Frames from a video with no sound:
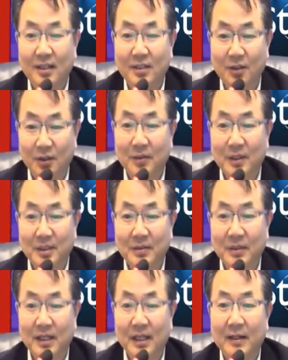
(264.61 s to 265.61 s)

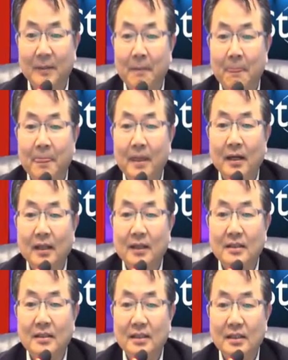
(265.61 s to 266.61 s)
적어봤습니다.
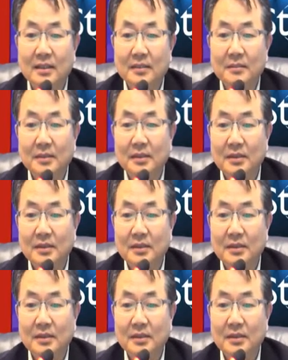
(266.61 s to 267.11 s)
지금